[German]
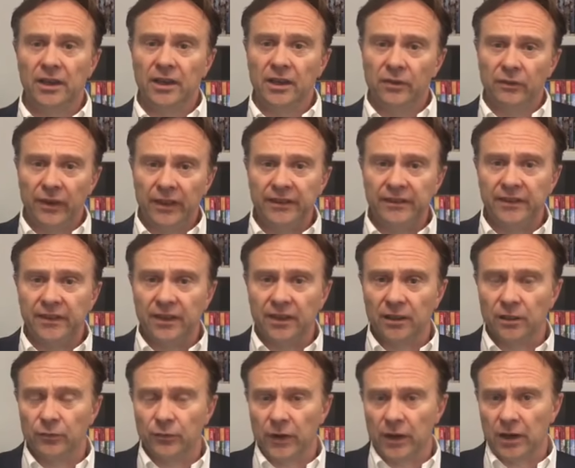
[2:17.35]
wenn sie
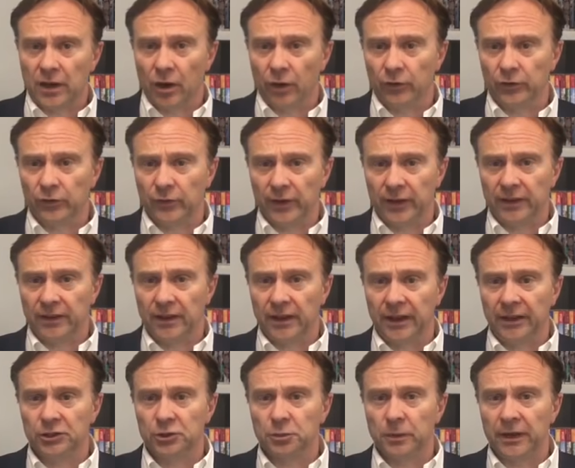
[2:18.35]
ihre Verkaufsfläche
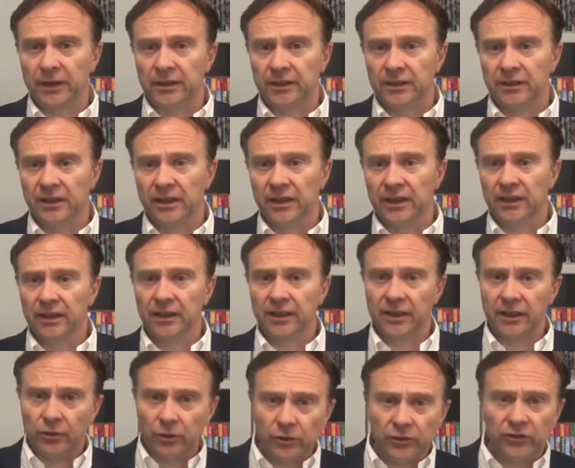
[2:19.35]
entsprechend
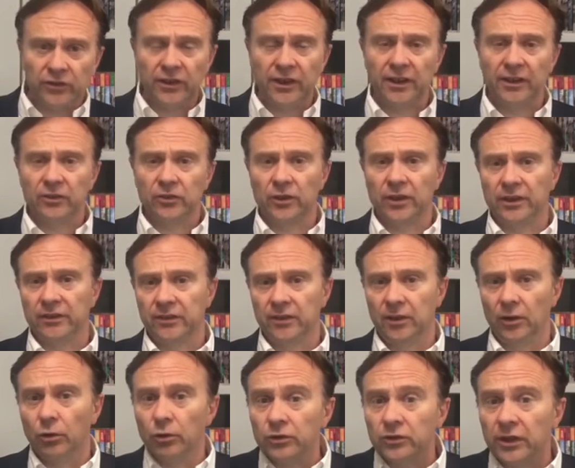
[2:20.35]
reduzieren, sodass sie
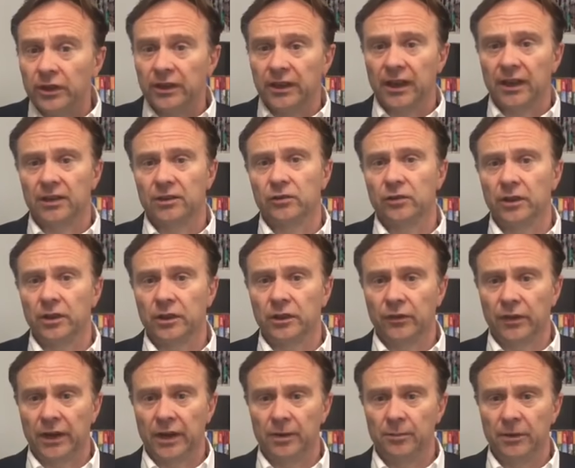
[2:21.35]
unter die 800
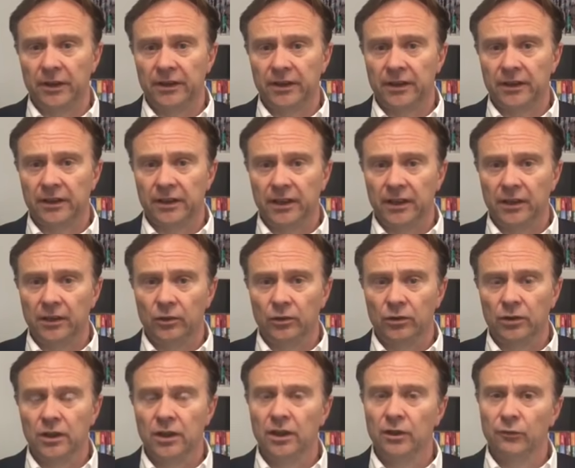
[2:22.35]
Quadratmeter
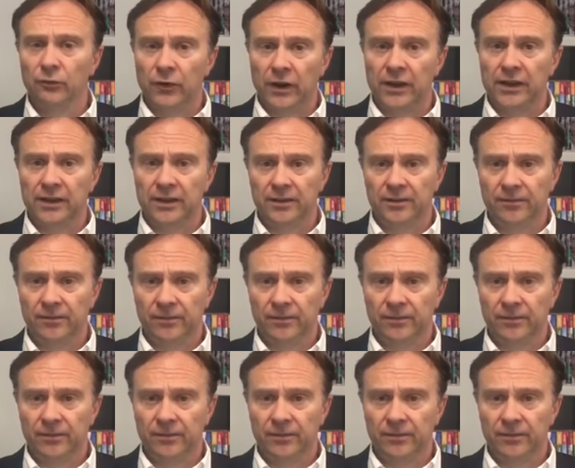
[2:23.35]
Regelung fallen.